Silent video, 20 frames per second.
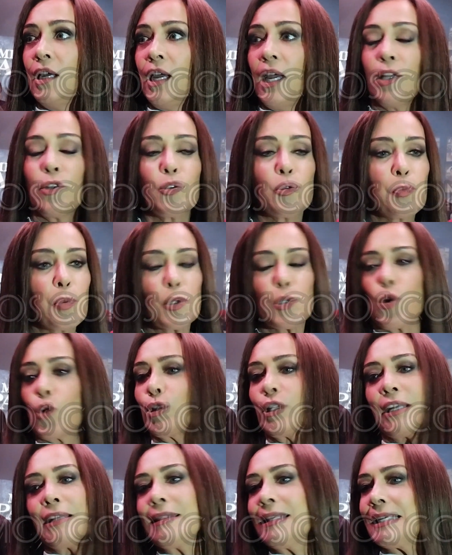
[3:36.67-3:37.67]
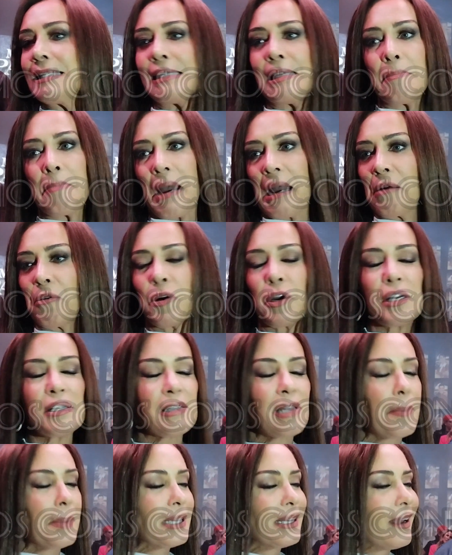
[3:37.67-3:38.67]
Entonces pues contentísima,
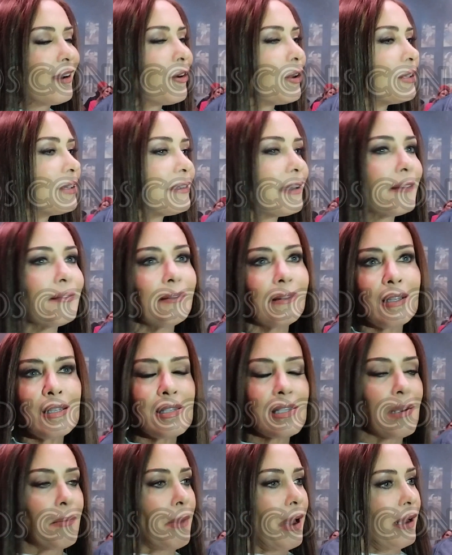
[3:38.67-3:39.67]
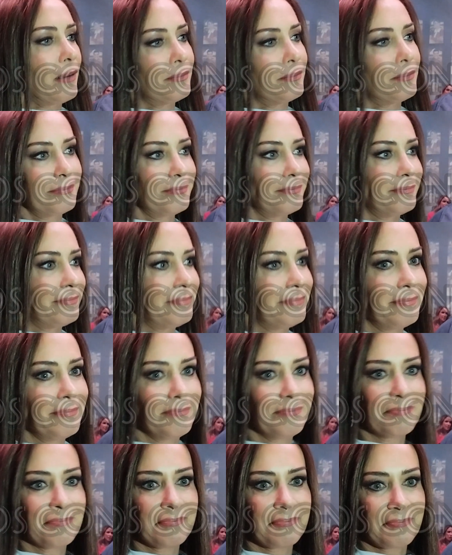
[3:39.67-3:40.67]
honestamente contentísima
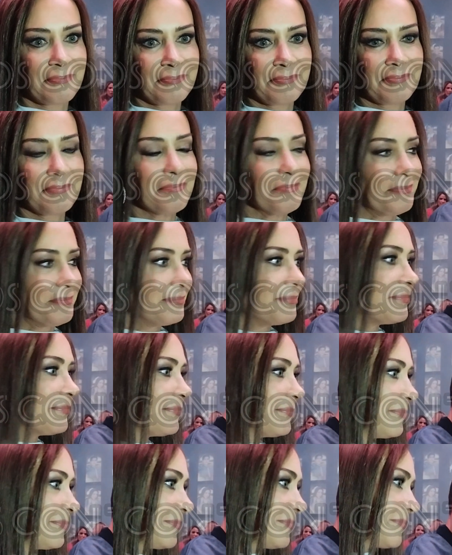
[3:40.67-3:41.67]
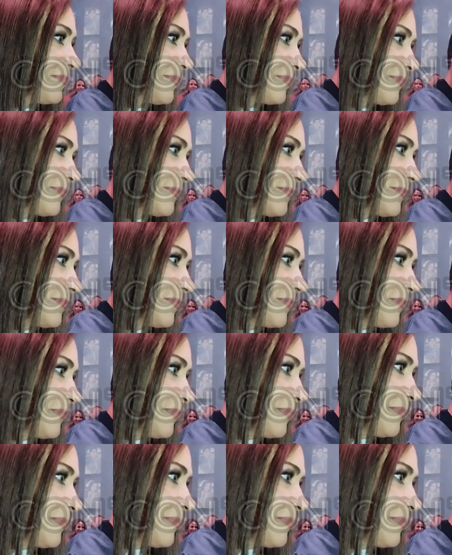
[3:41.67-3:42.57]
enfocada pues, a este